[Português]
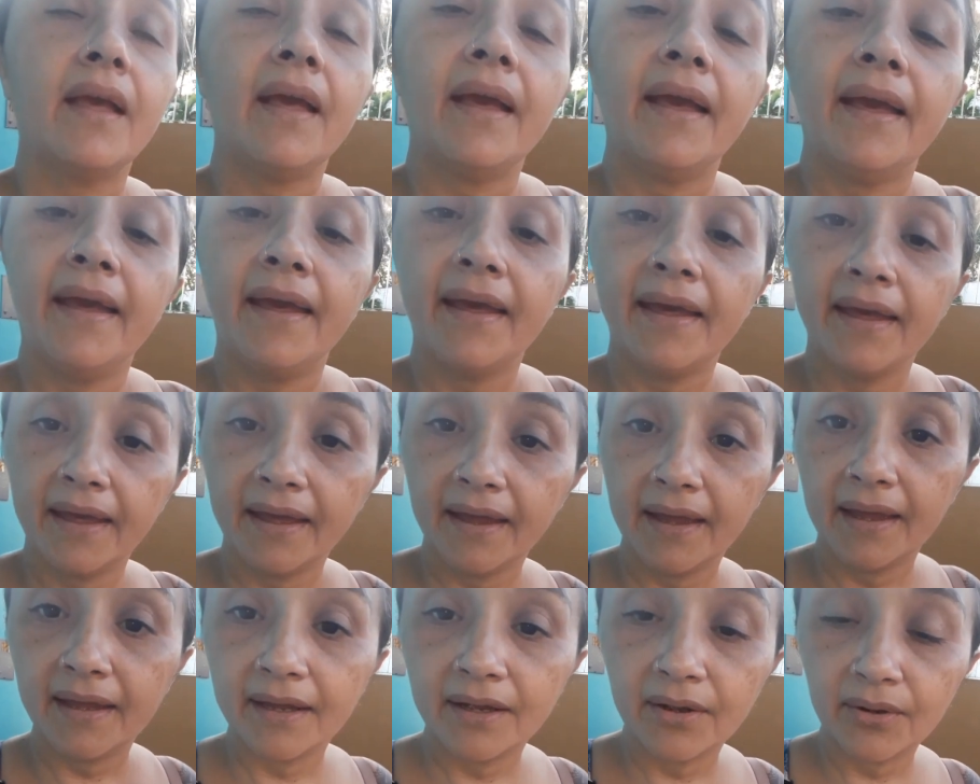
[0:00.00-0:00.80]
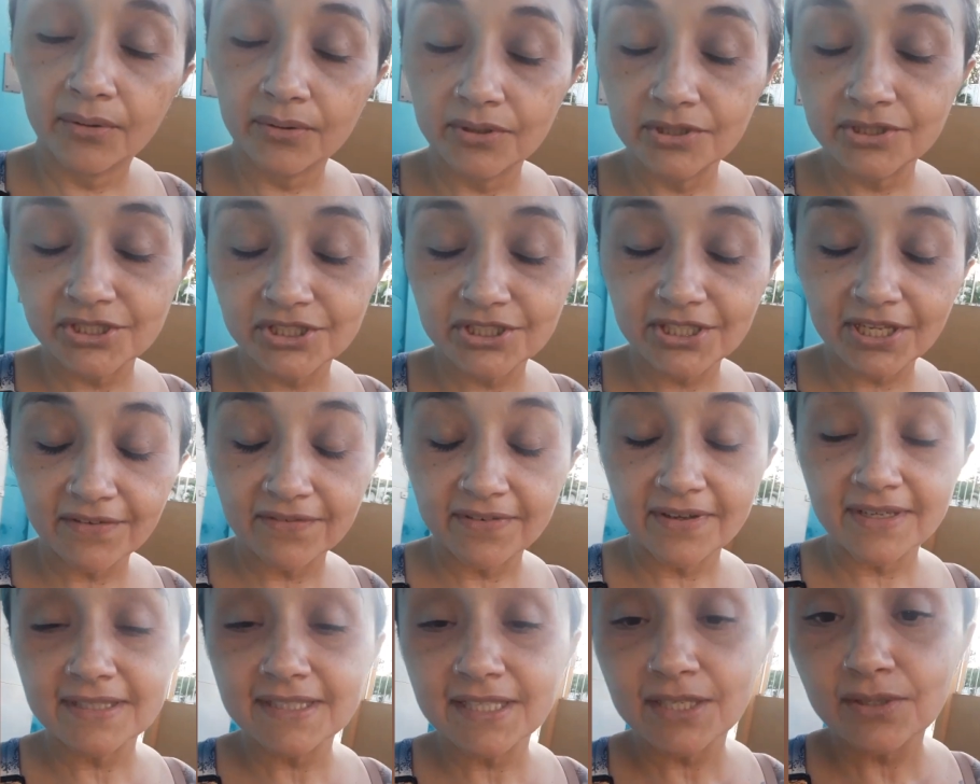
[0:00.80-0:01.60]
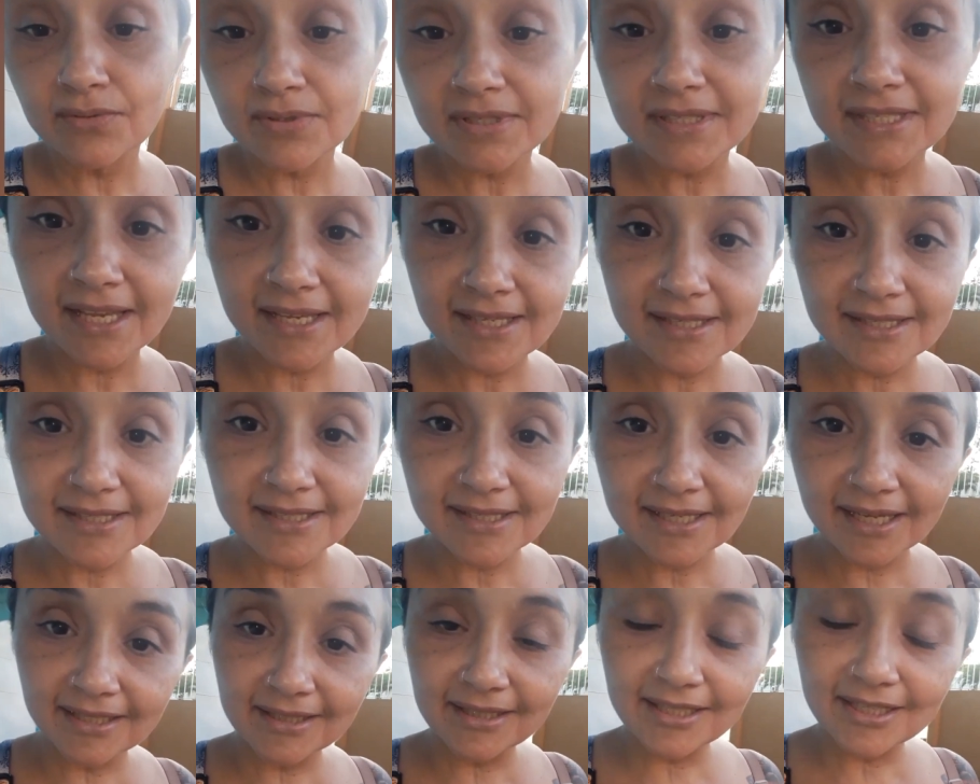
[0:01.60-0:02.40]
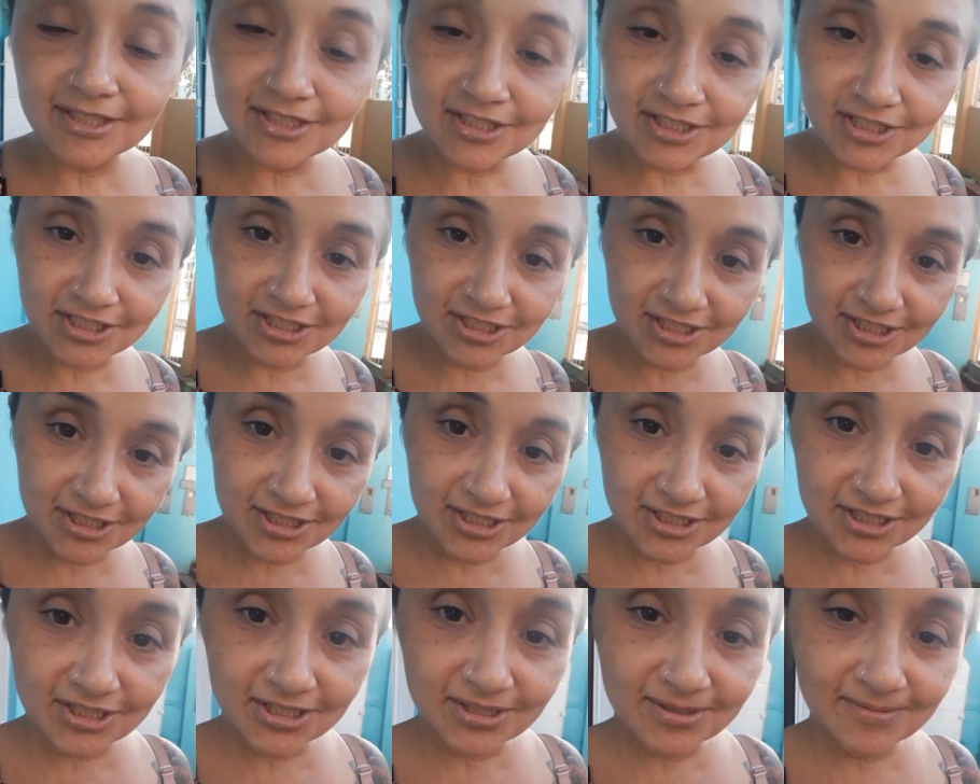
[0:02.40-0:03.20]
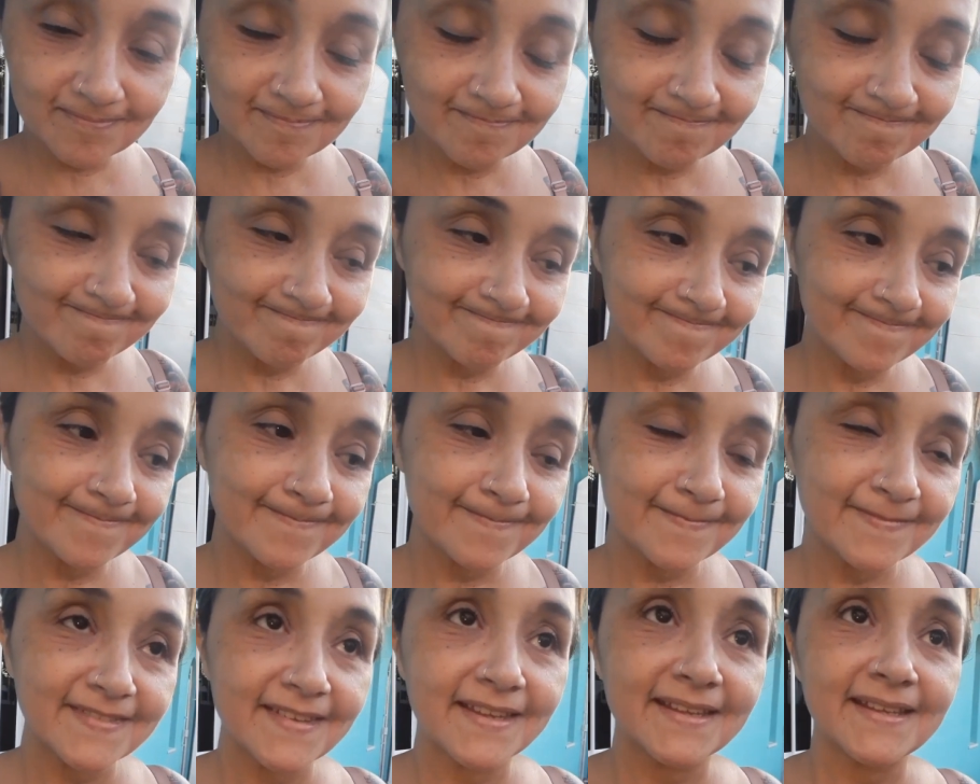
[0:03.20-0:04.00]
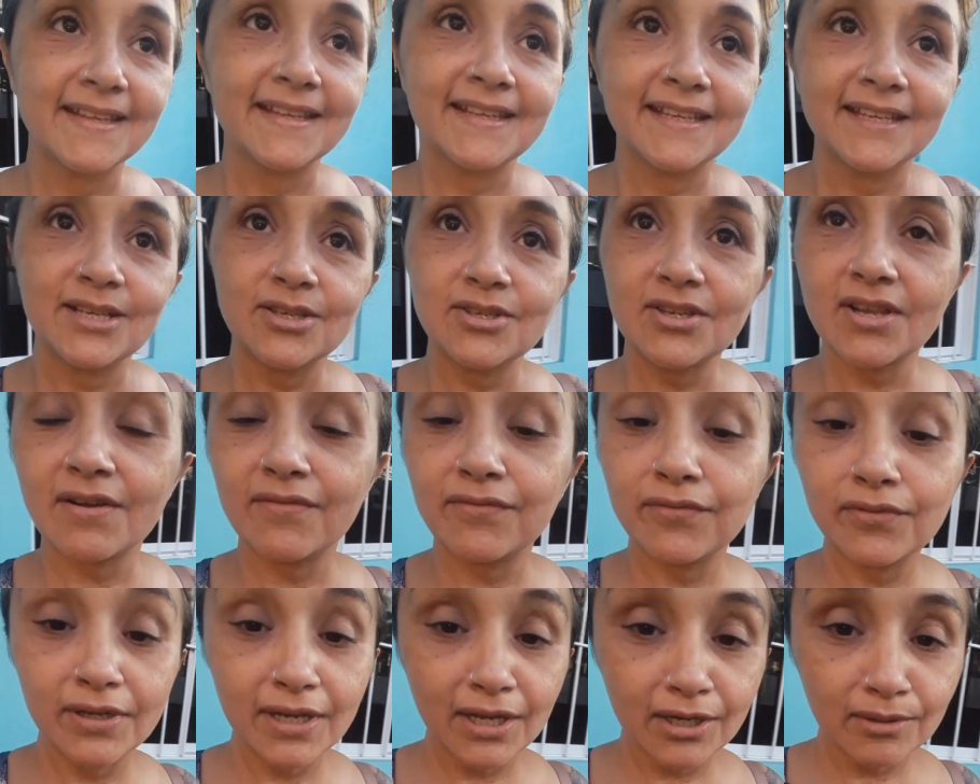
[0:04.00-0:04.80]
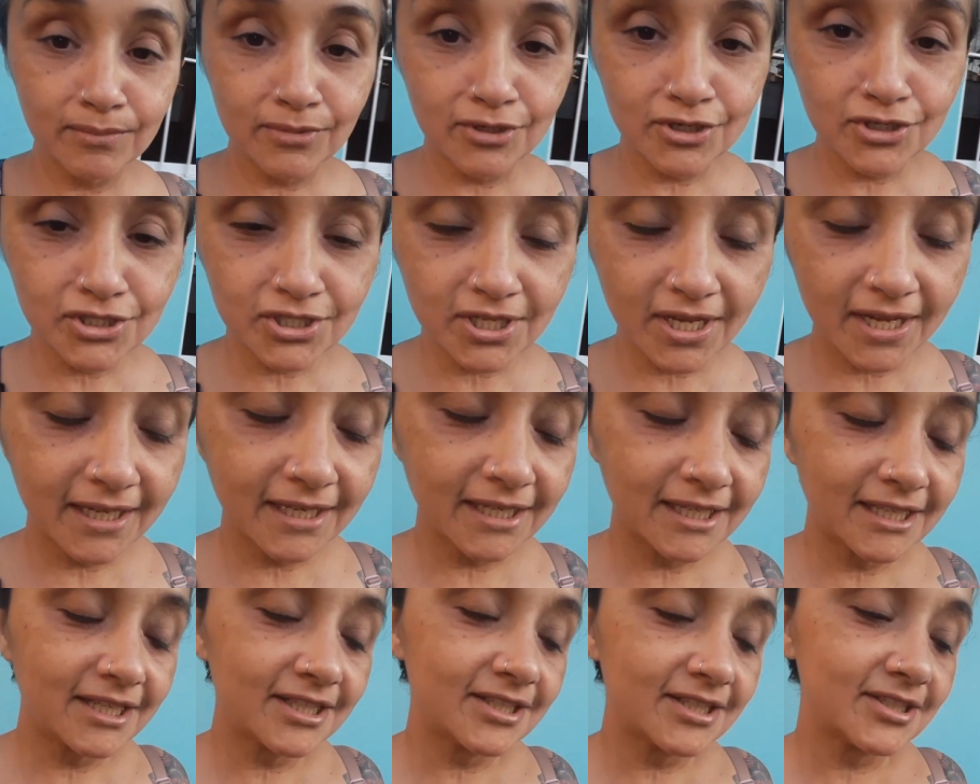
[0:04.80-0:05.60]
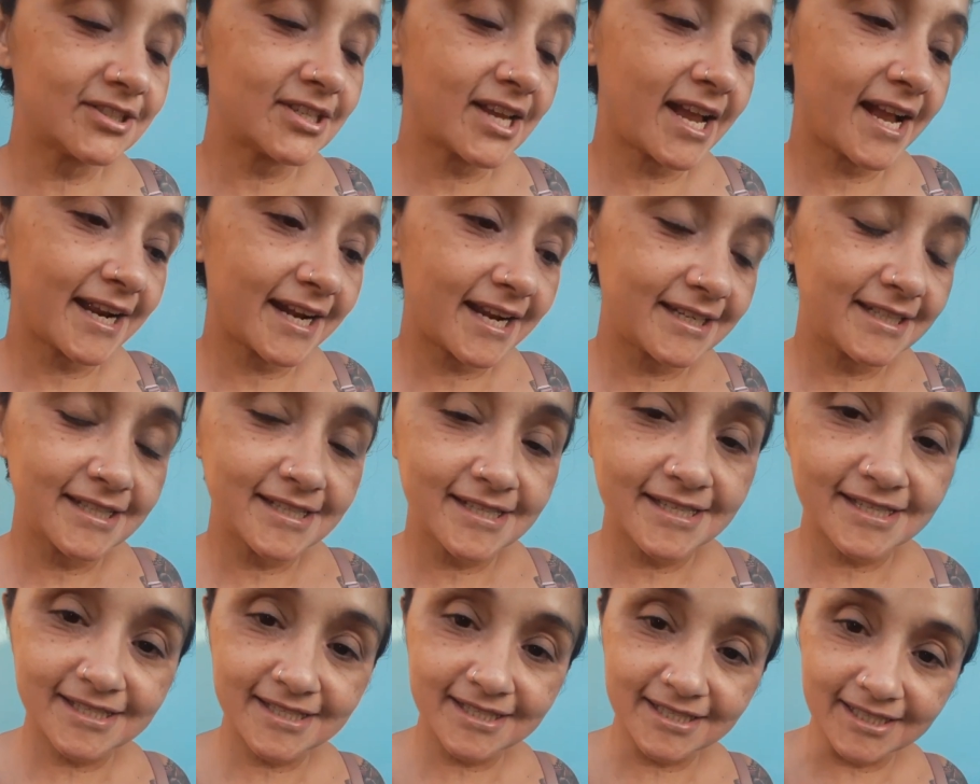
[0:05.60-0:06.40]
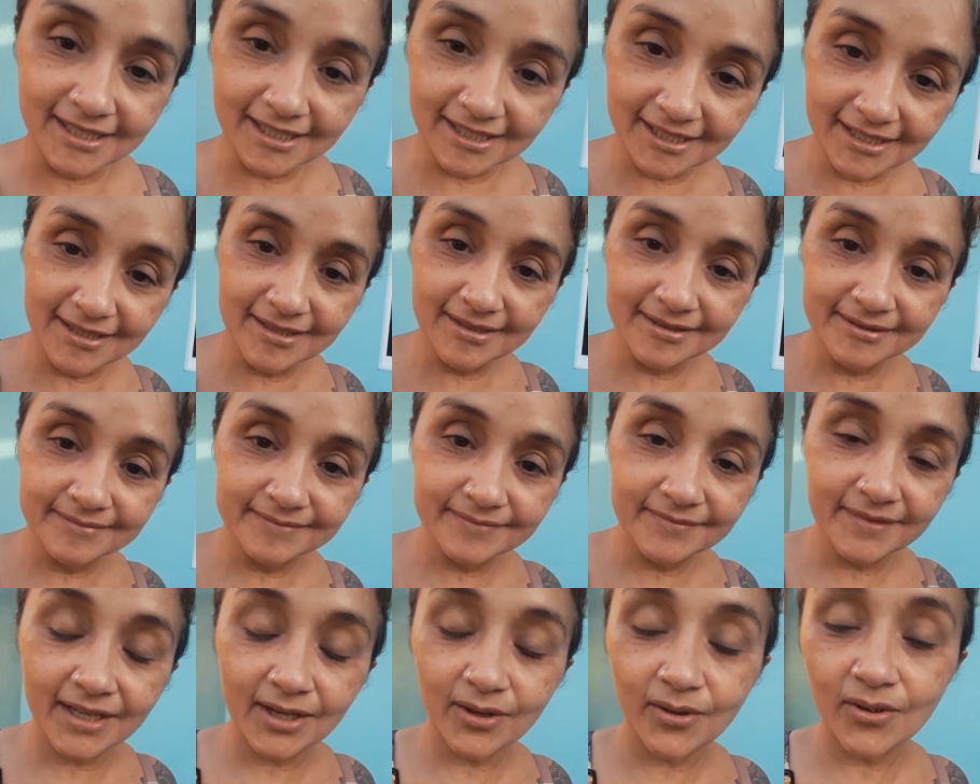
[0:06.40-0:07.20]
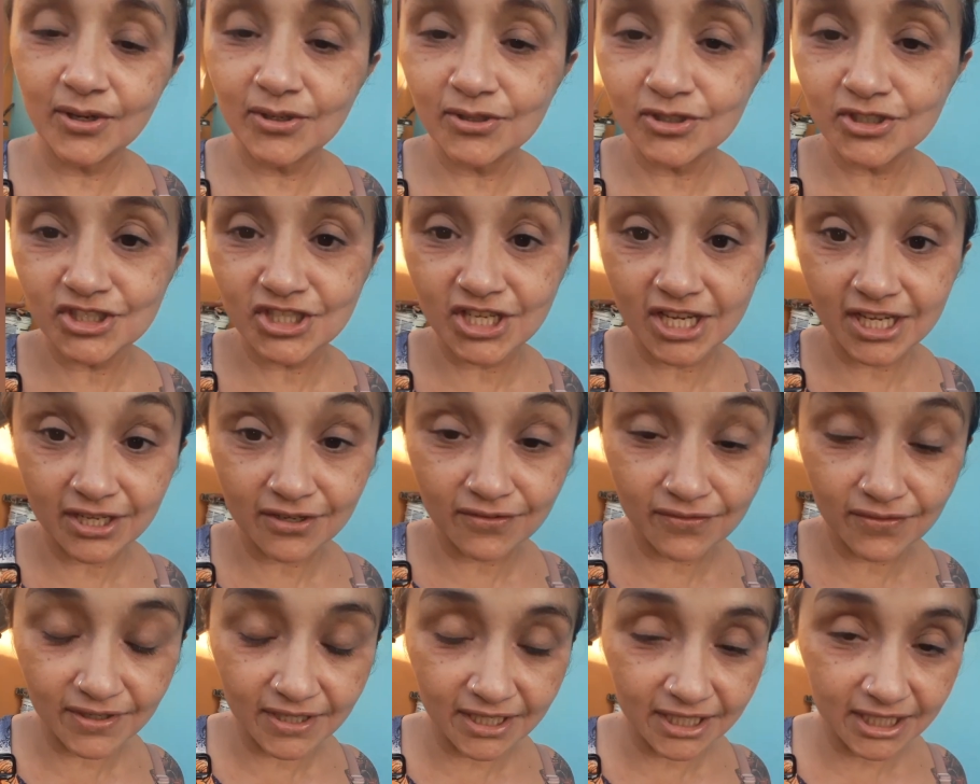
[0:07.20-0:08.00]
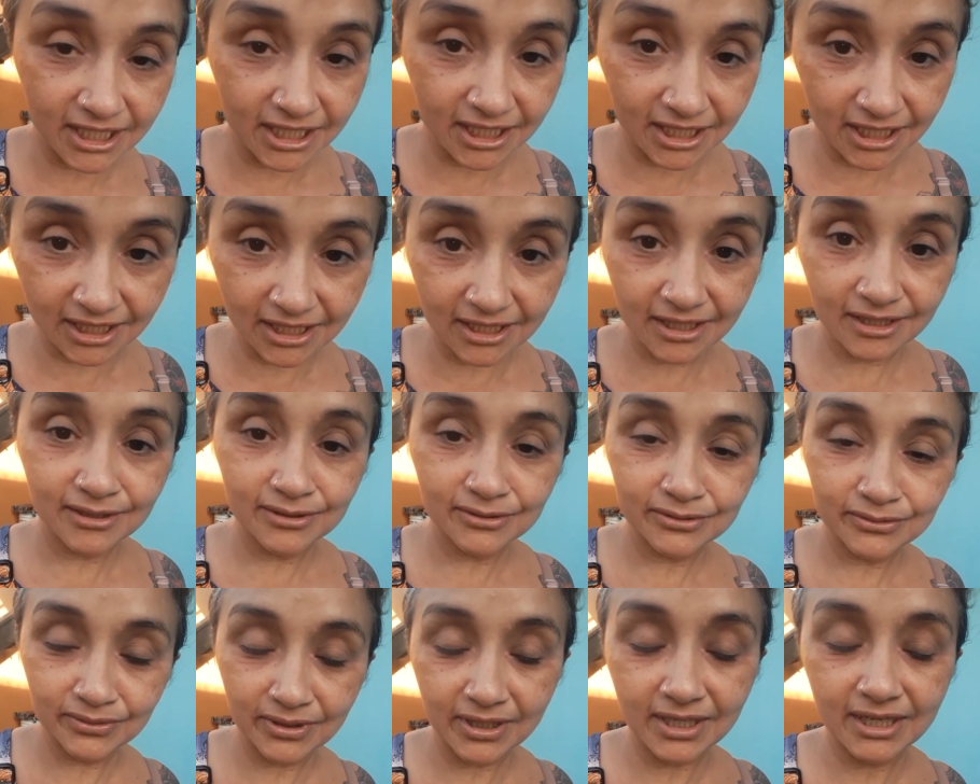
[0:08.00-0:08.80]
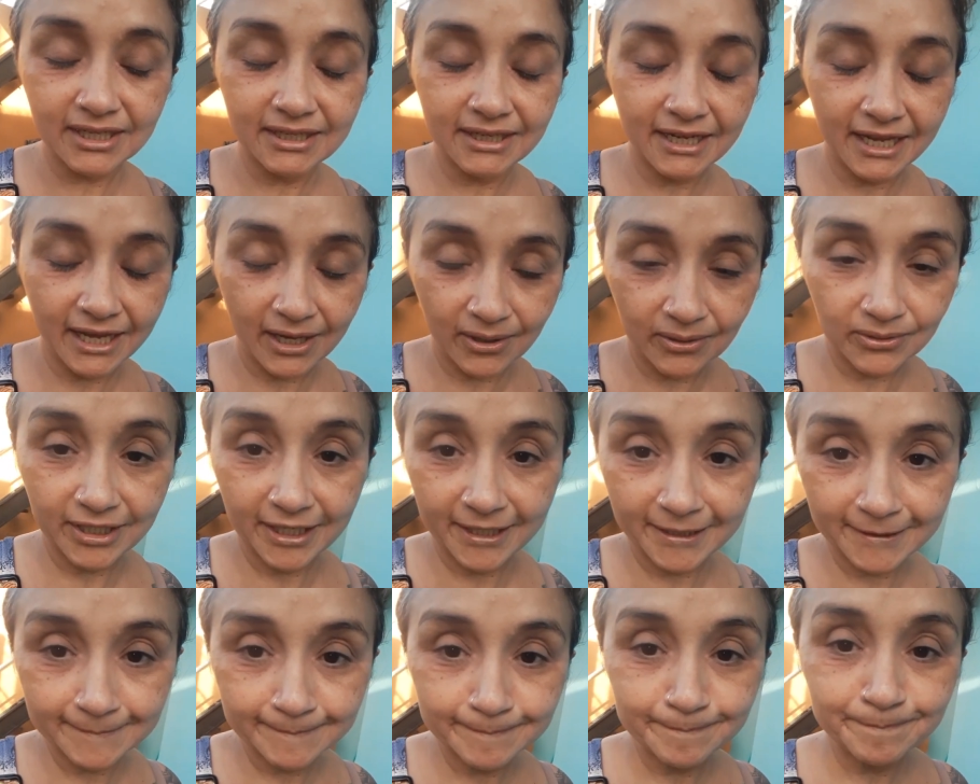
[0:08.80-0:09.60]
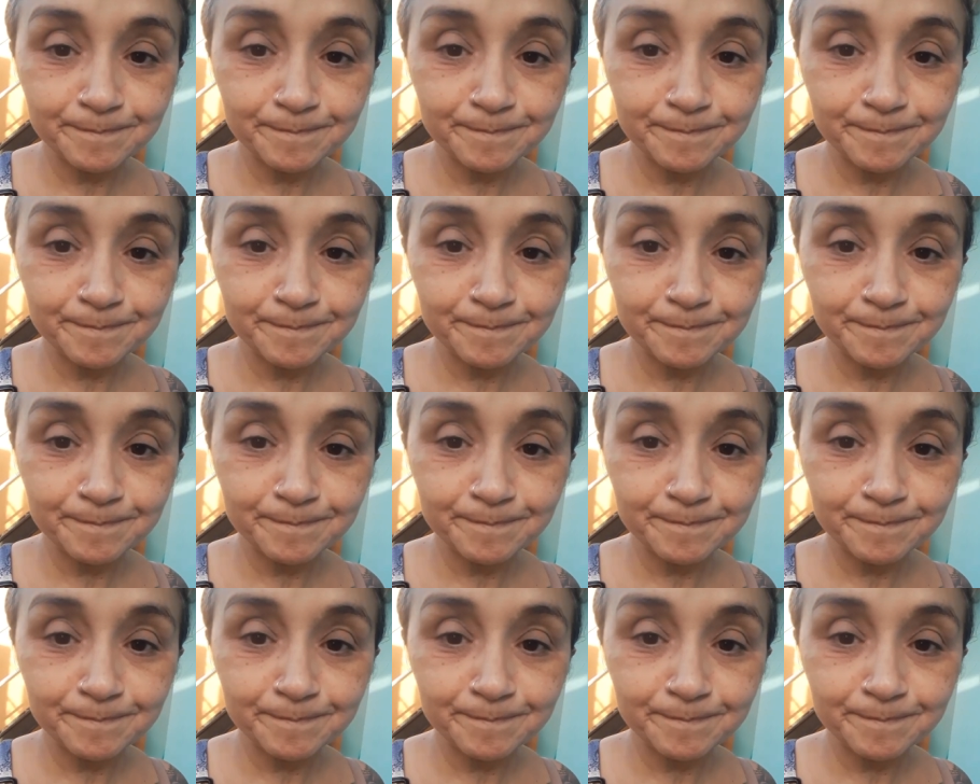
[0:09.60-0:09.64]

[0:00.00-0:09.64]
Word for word: É, hoje está fazendo 60 dias já fui lá no meu Instagram, já agradeci. Agora eu tinha que vir aqui no canal, né?